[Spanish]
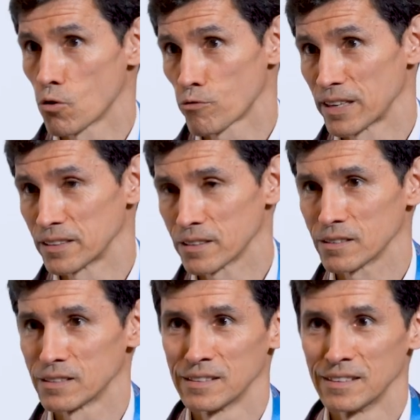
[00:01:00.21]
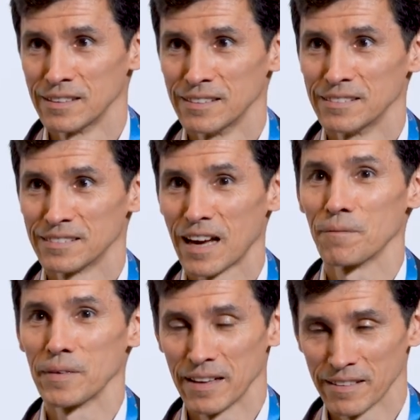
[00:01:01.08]
Writer
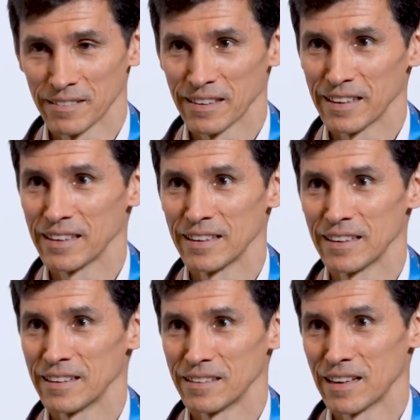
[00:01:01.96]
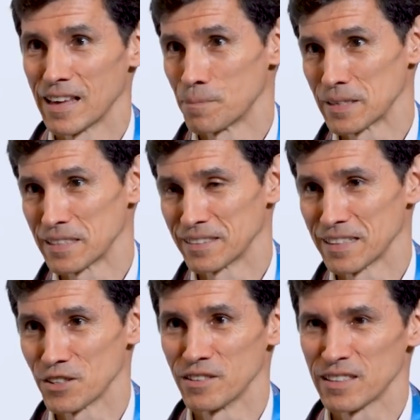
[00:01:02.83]
También eh, la de
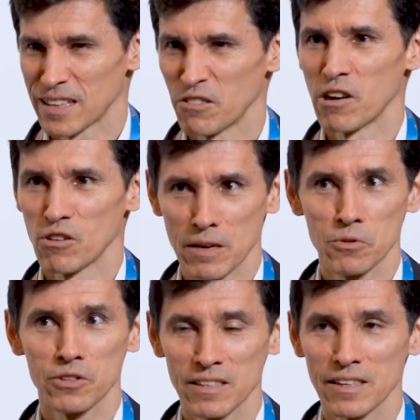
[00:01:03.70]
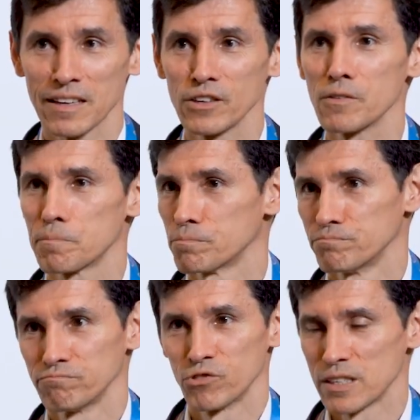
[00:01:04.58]
presentaciones que no la usamos tan seguido,
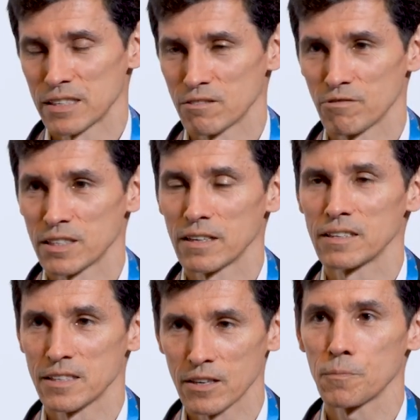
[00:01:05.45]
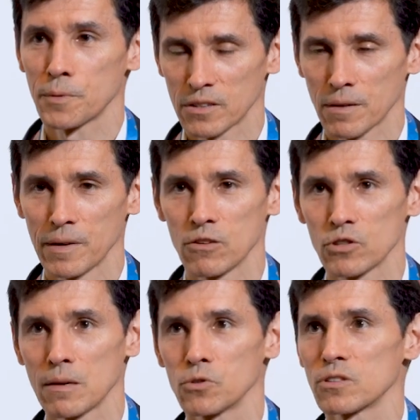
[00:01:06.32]
no es, no tan necesario, pero también la
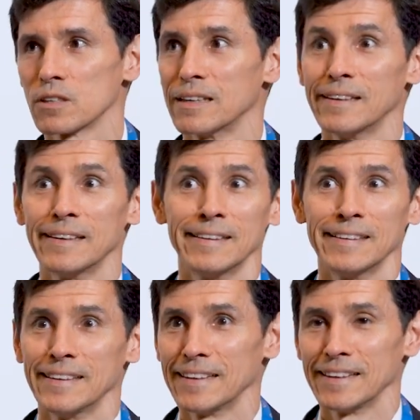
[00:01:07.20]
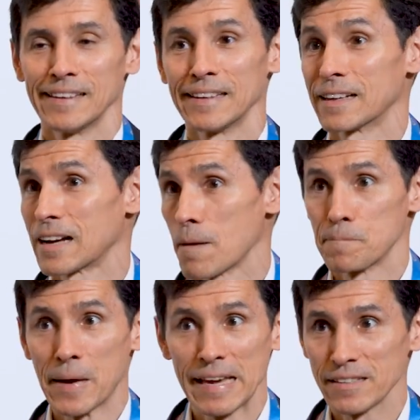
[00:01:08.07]
usamos. Eh,
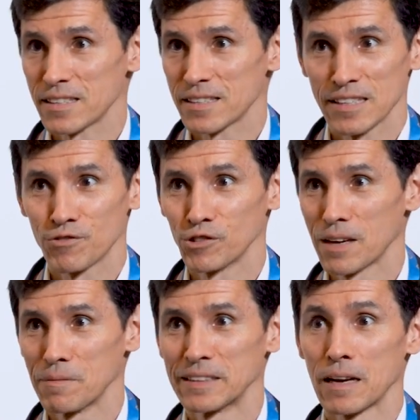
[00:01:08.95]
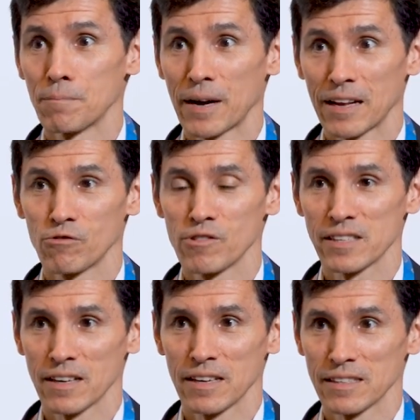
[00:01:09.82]
campaigns es fundamental para
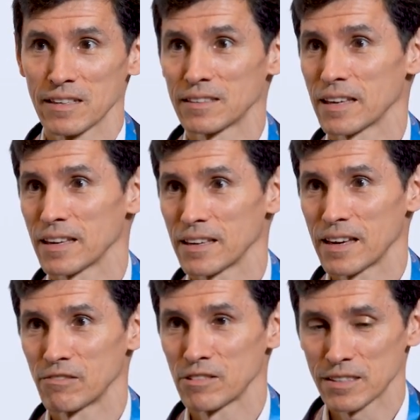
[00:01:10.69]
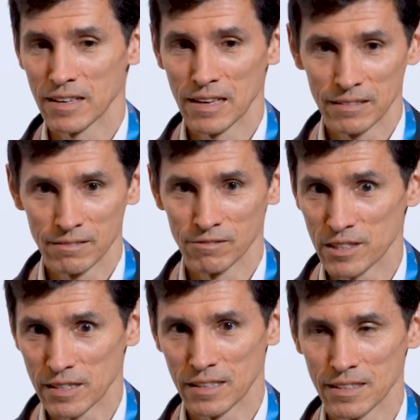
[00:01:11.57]
nuestra estrategia y nuestra,
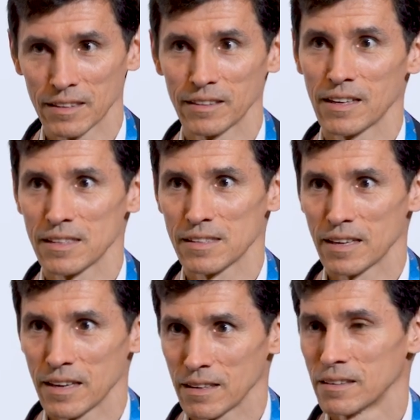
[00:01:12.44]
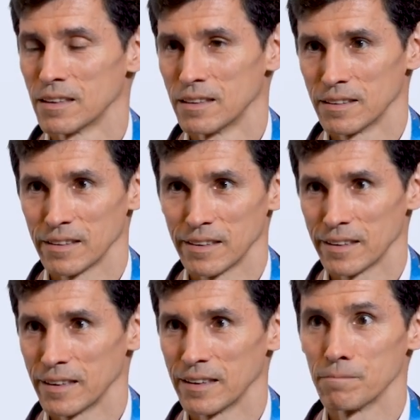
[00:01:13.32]
nuestras tácticas de
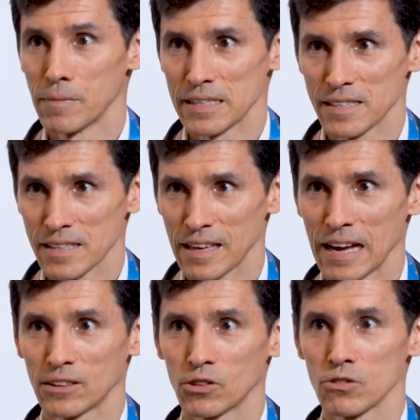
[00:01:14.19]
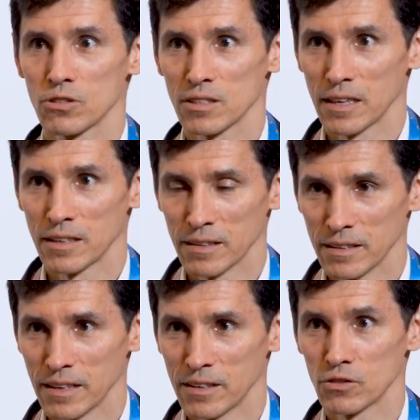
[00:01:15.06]
eh, bases de datos y de,
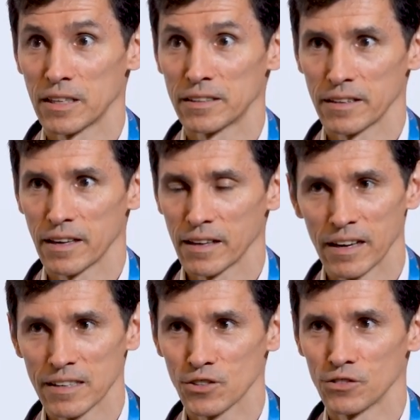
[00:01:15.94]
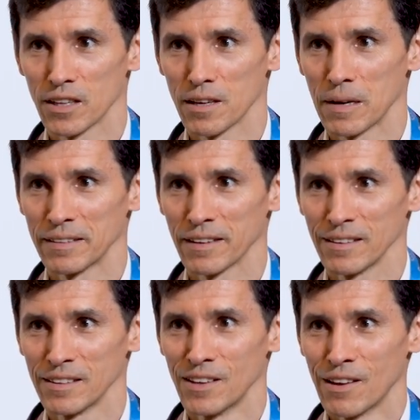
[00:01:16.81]
y newsletter y de generación de
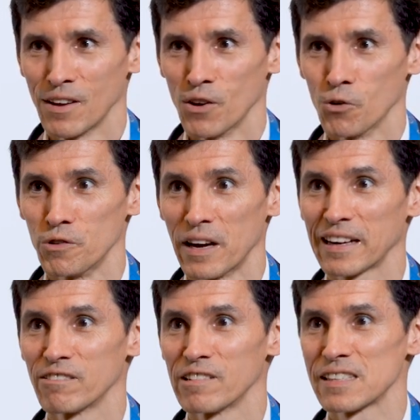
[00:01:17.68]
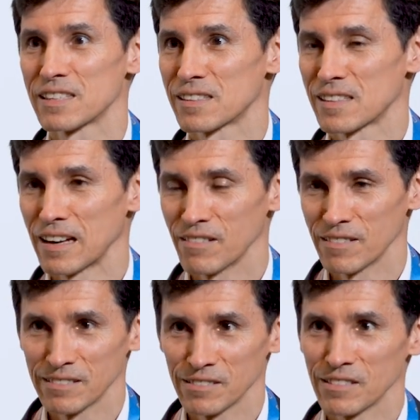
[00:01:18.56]
demanda. Una que no es
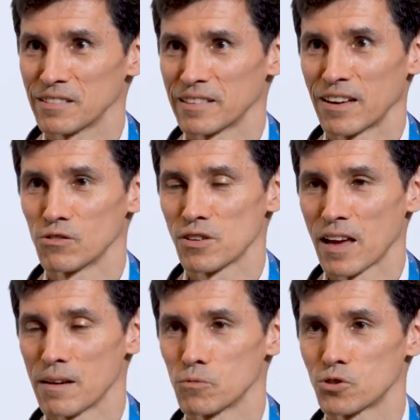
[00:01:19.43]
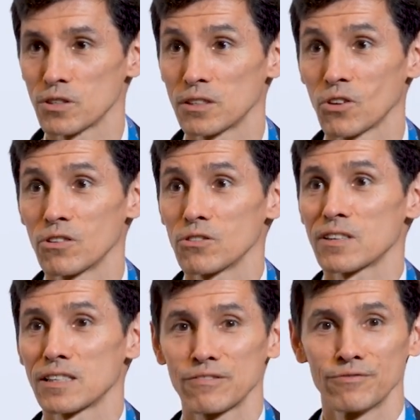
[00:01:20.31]
tan, tan usada en muchos entornos,
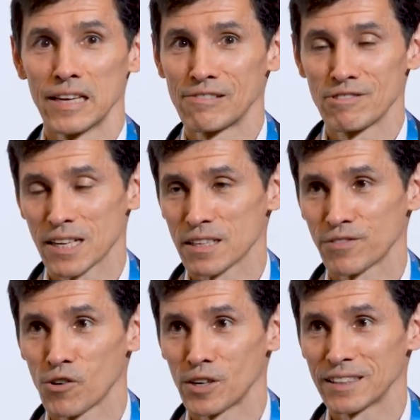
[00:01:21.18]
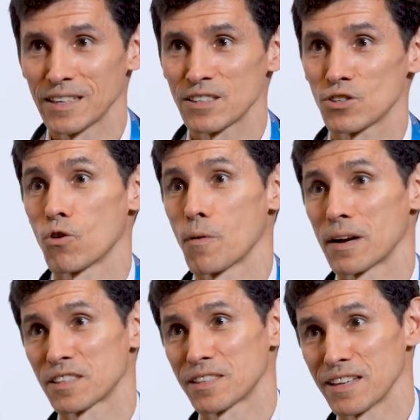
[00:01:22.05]
que es de nuestras favoritas, Soho
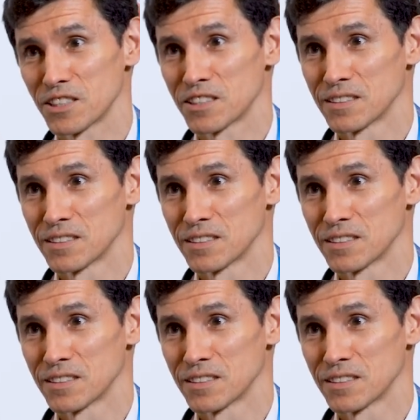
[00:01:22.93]
Backstage.